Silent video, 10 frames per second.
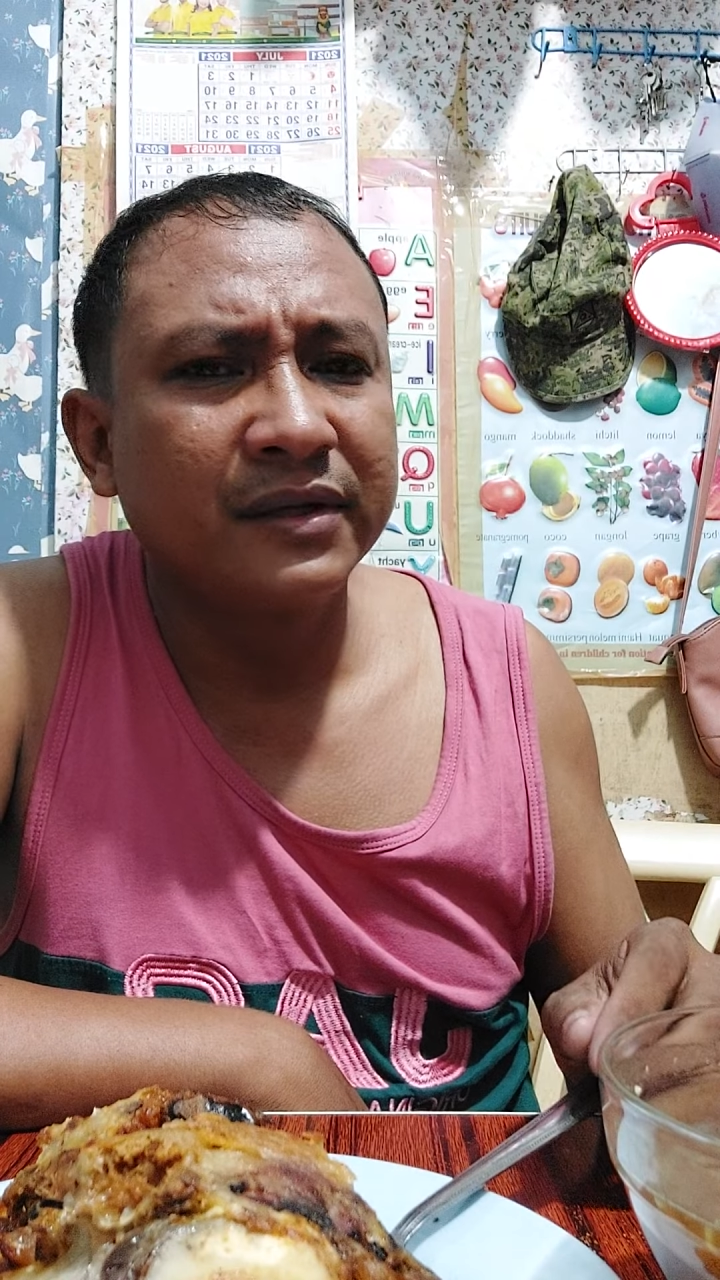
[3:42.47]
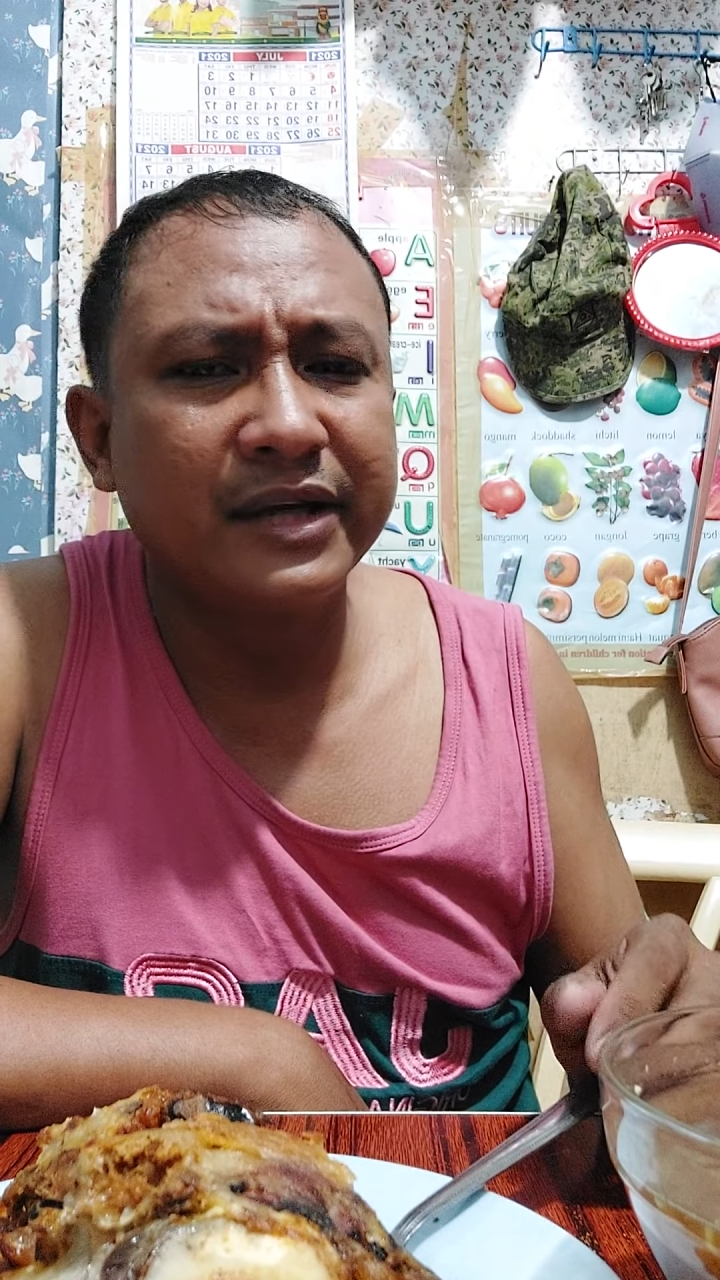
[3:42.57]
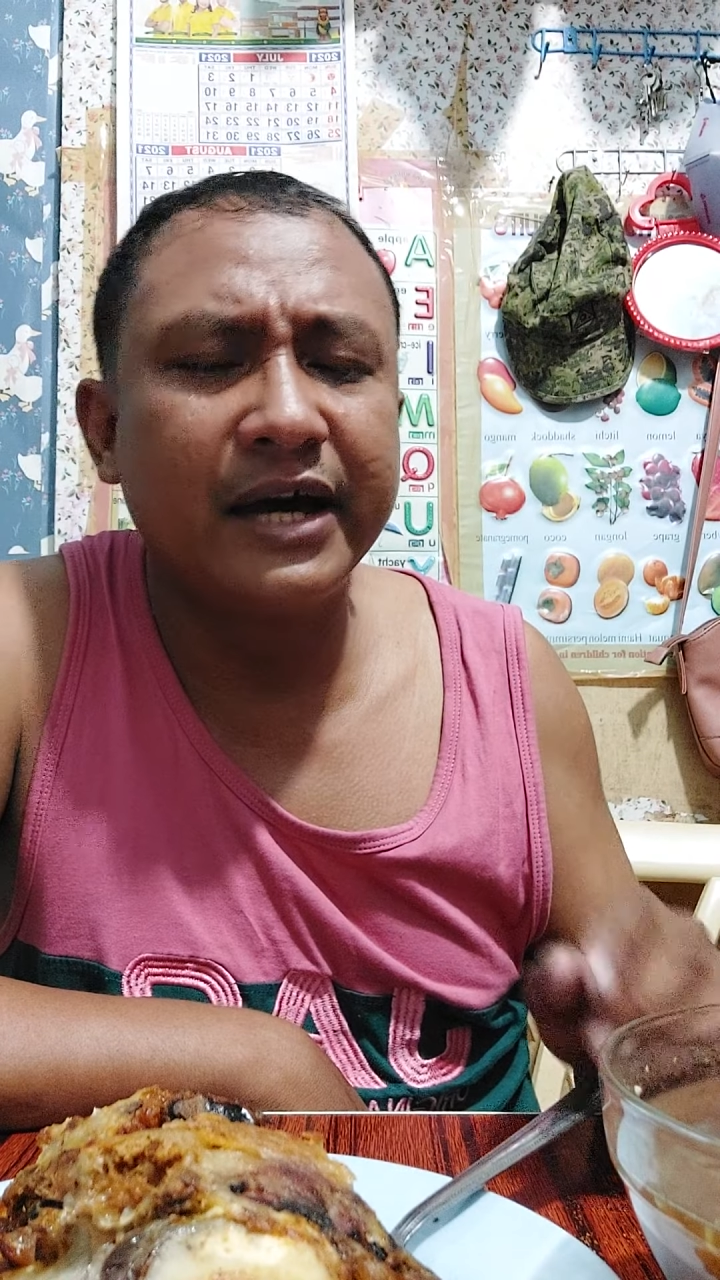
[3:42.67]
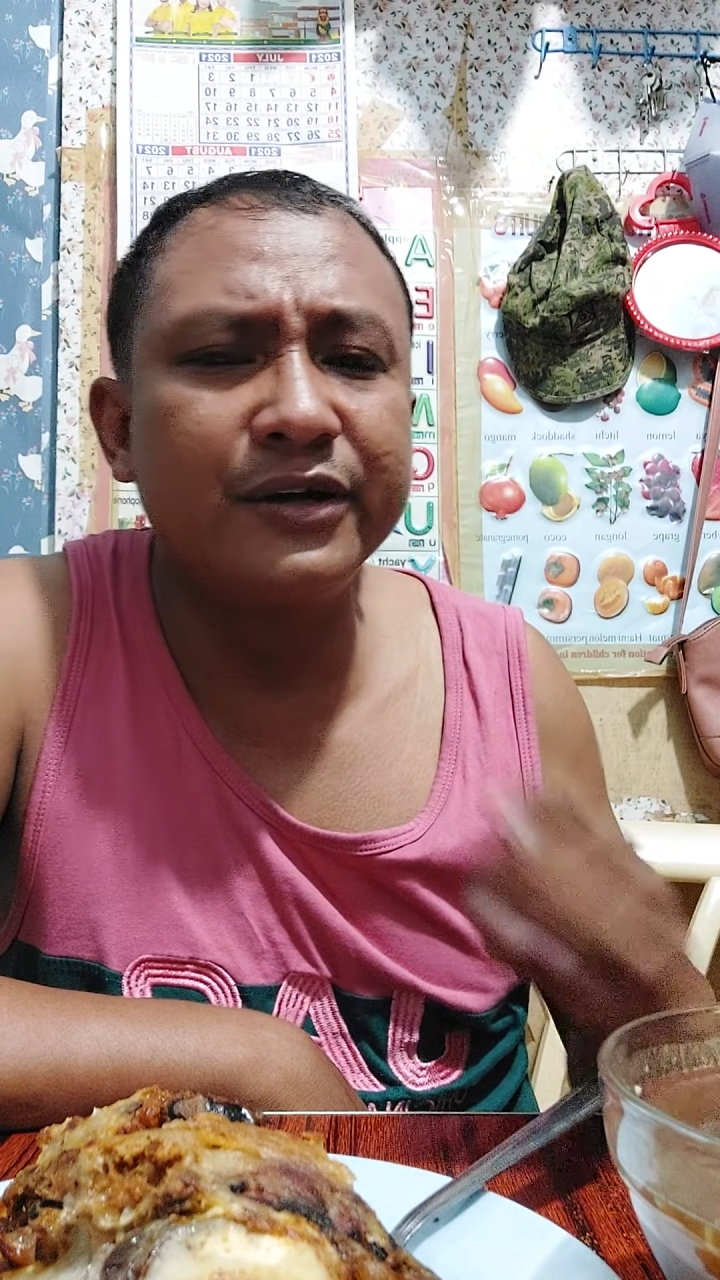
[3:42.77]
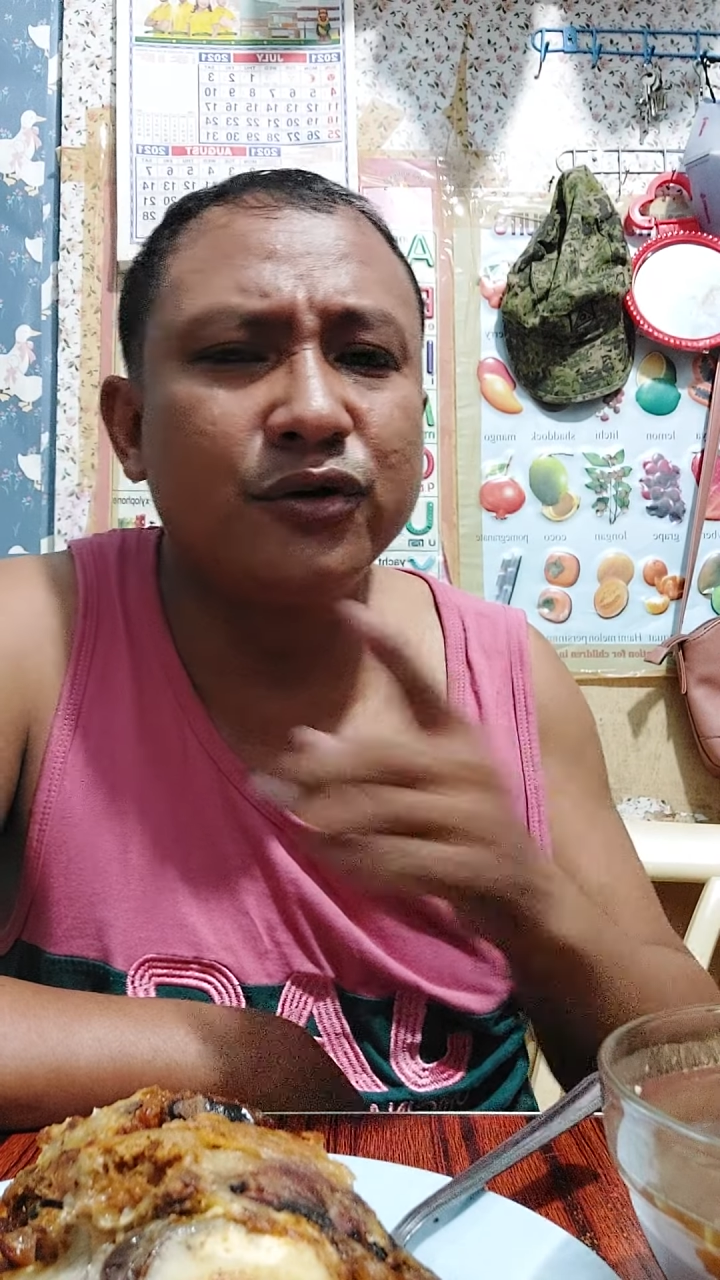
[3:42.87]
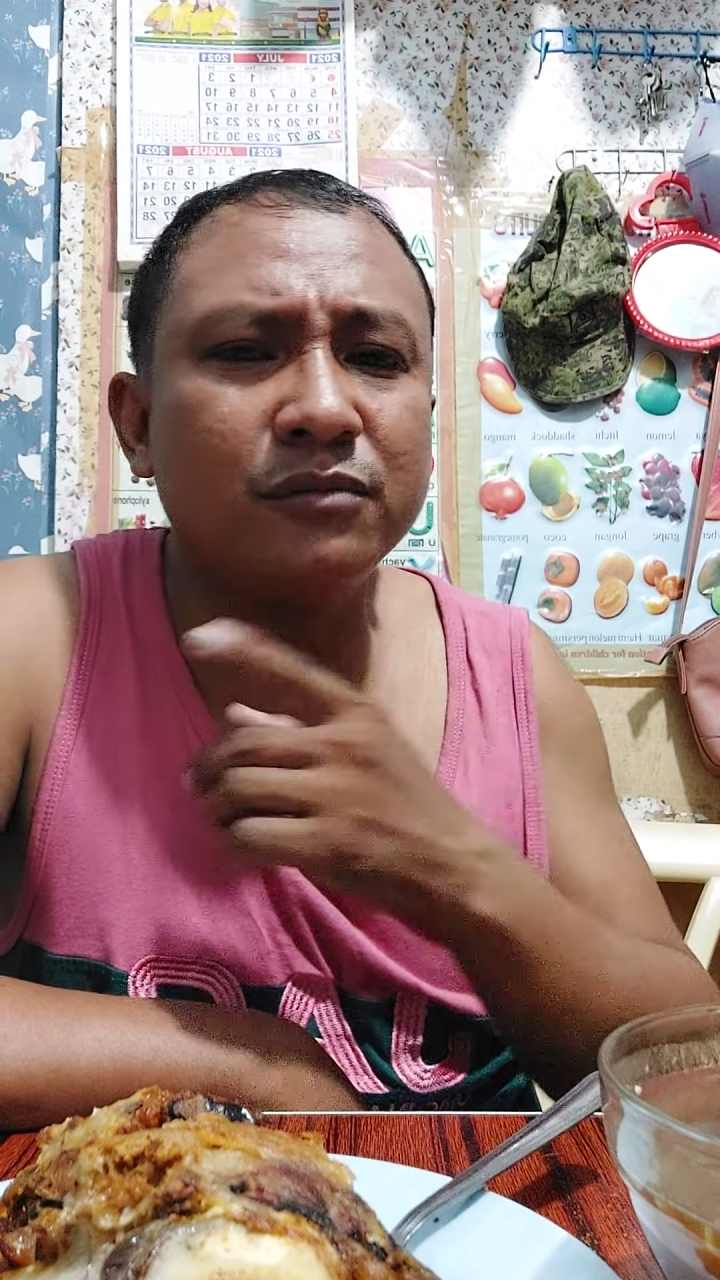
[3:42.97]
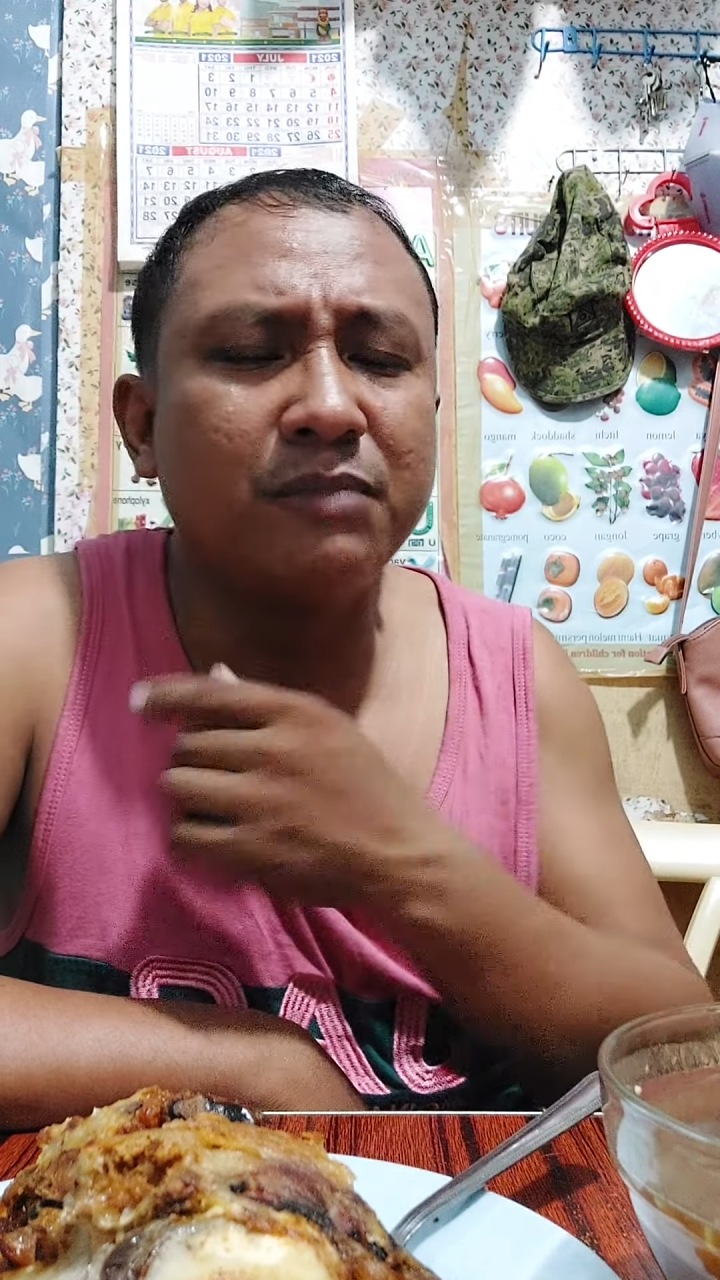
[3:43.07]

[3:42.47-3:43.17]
Kaya yung